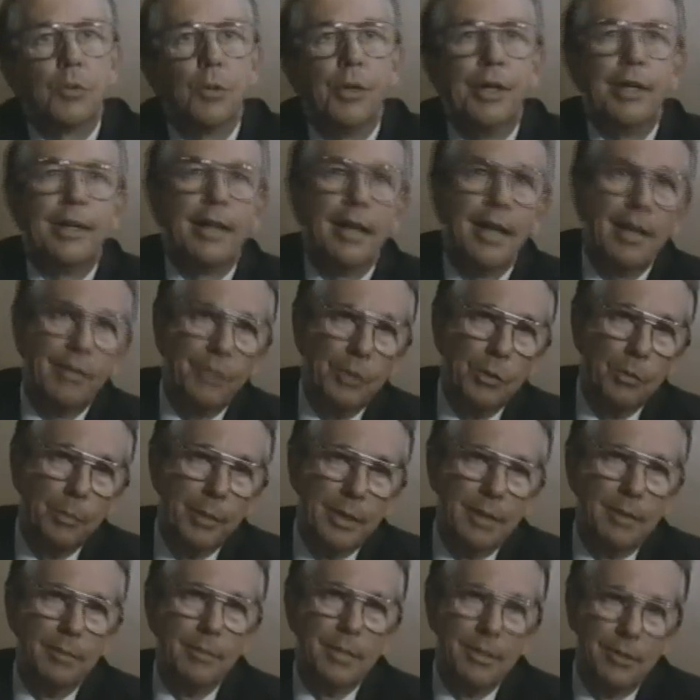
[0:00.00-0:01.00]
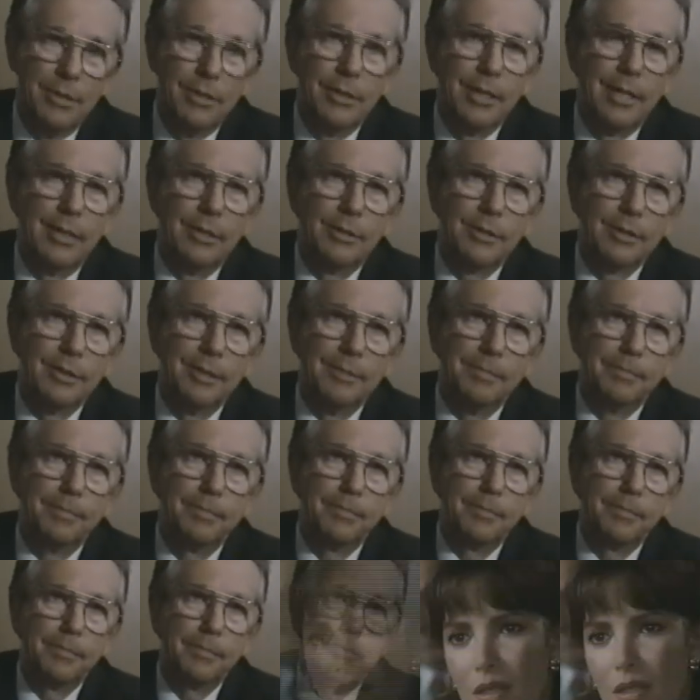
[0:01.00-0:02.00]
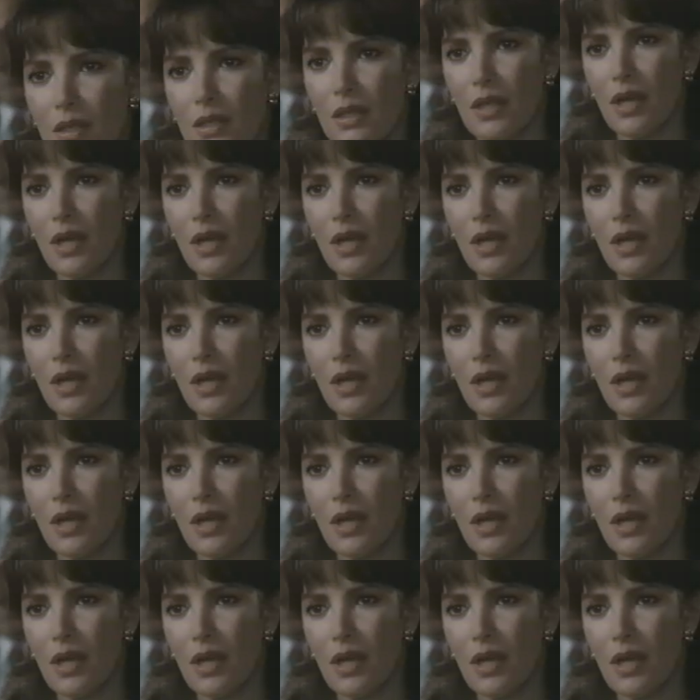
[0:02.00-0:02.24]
dove è stata? Mi dica, signor Ashley.